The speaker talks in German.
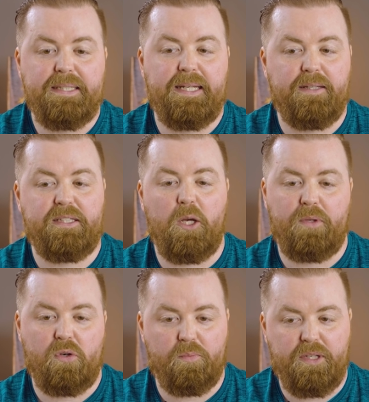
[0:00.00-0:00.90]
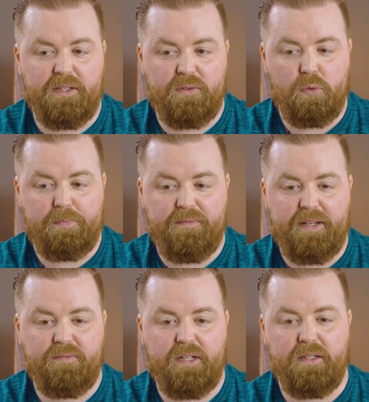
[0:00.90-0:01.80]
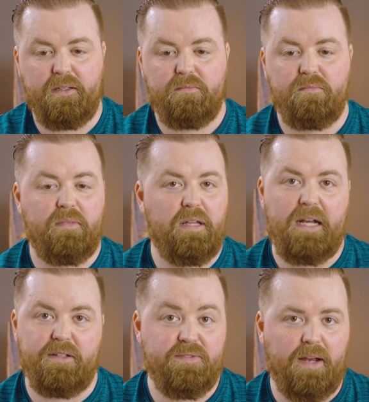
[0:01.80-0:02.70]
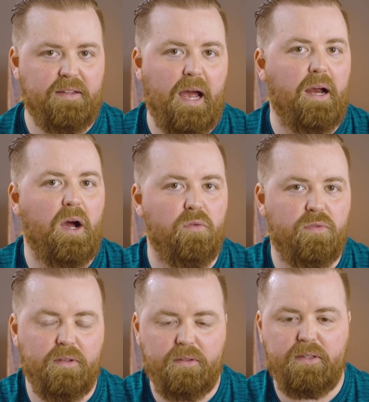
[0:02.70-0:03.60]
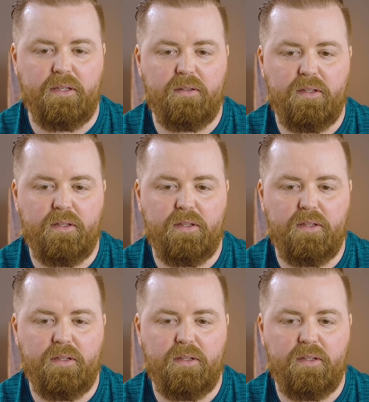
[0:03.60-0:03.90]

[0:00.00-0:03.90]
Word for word: Äh, ich glaube, da kommt ihr ganz gut bei weg, wenn ihr alle zwei Tage auf den,